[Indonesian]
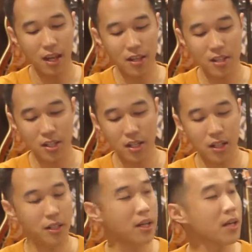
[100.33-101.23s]
dan
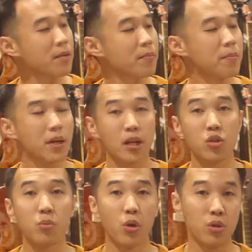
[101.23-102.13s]
saddle-nya pakai
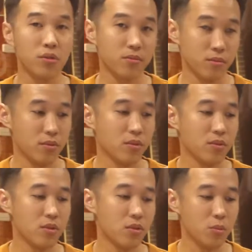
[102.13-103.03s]
newbone.
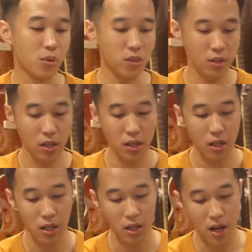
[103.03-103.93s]
Newbone.
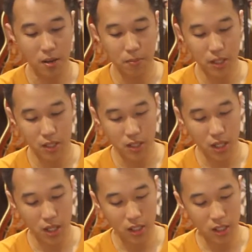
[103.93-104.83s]
Dan
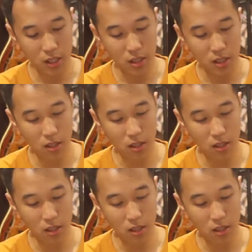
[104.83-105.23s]
bridge-nya ini